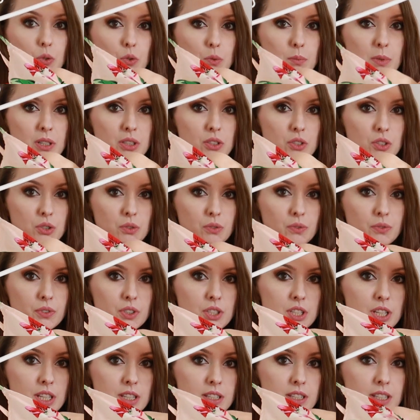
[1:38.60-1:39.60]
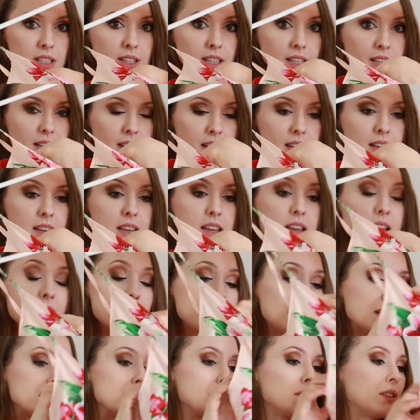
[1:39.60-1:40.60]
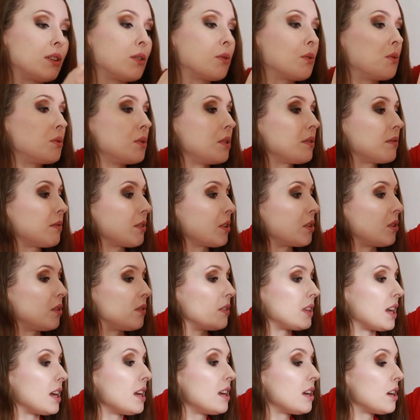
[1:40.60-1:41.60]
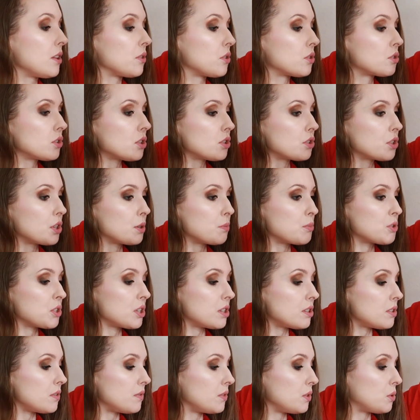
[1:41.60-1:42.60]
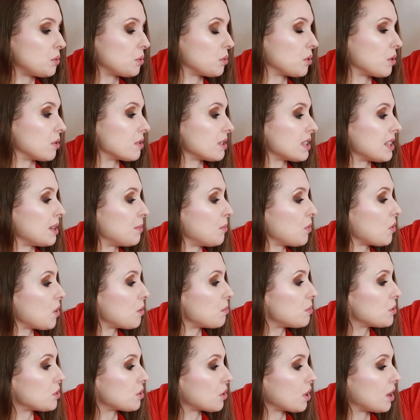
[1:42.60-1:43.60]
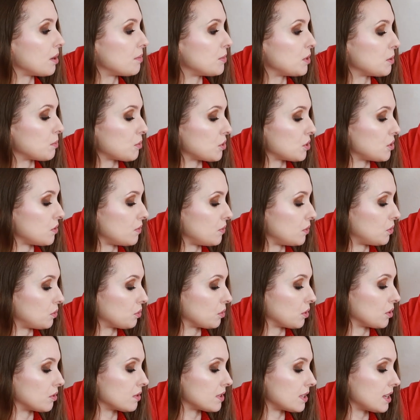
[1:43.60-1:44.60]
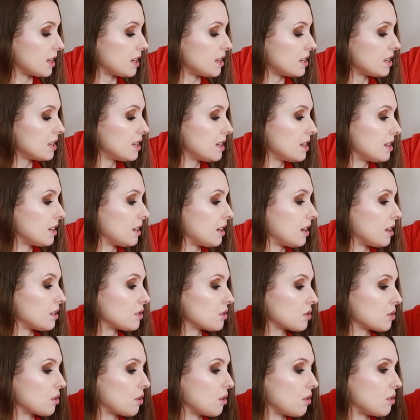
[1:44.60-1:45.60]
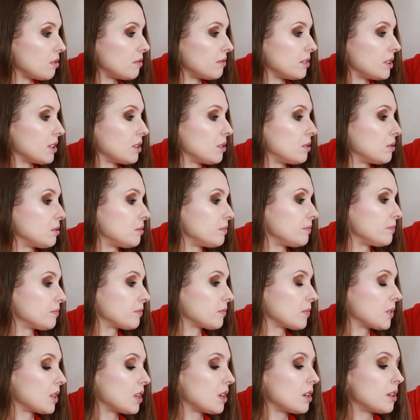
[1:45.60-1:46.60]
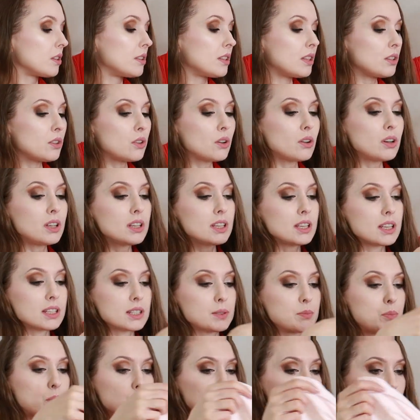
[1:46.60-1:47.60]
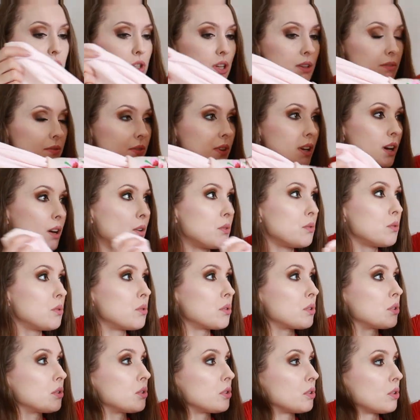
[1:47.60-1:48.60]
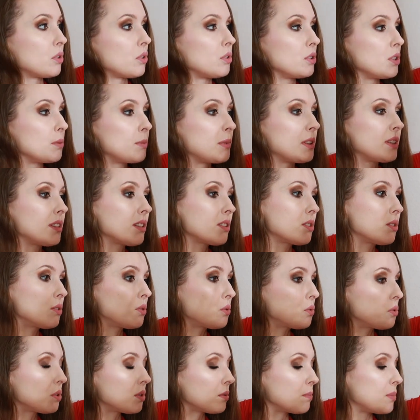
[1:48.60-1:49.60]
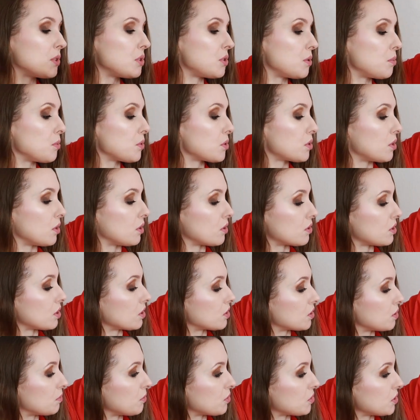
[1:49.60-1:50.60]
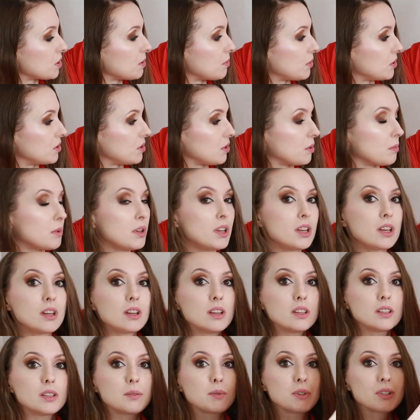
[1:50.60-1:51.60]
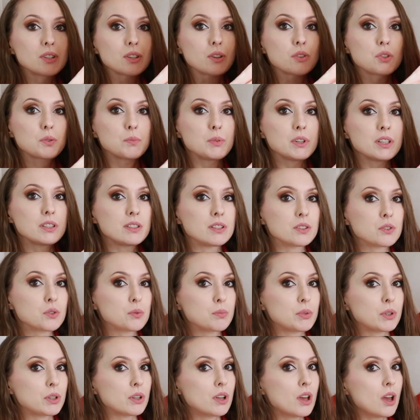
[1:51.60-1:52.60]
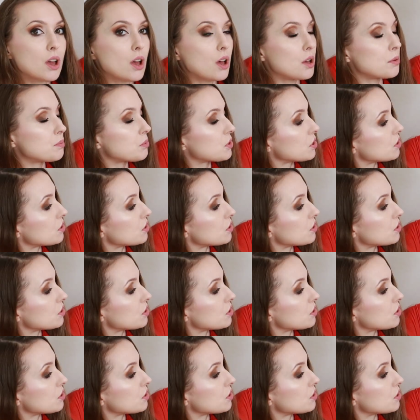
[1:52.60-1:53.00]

Tu ma też to wycięcie takie. Fajnie ona ogólnie wygląda. Troszeczkę prześwitująca. Mogła być trochę mniej prześwitująca. Aczkolwiek, no... Na dole jest podszewka, u góry tylko nie ma, także no tu będzie biustonosz, także może nie będą nie będzie jakoś bielizna super e,